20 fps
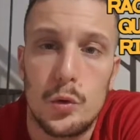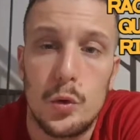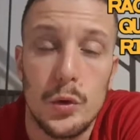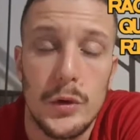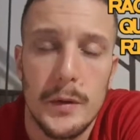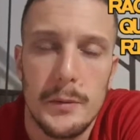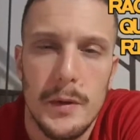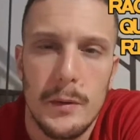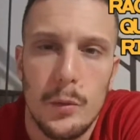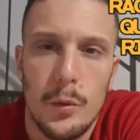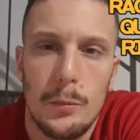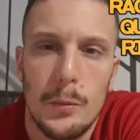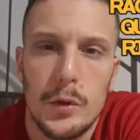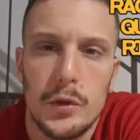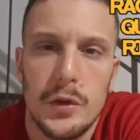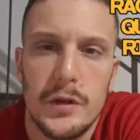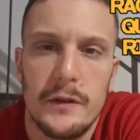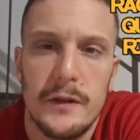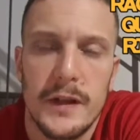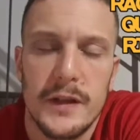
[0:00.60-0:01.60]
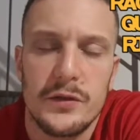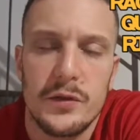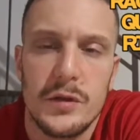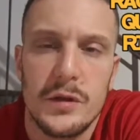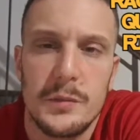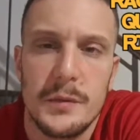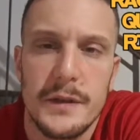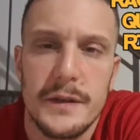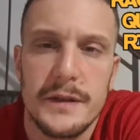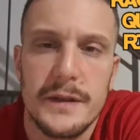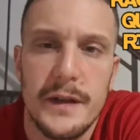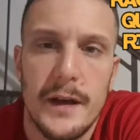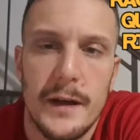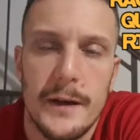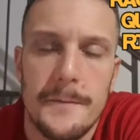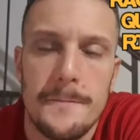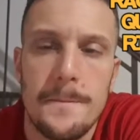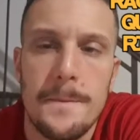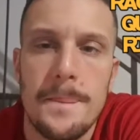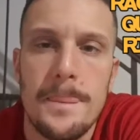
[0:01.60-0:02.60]
Tutti abbiamo un modo diverso di
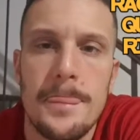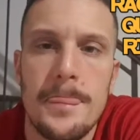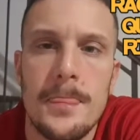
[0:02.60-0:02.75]
pensare.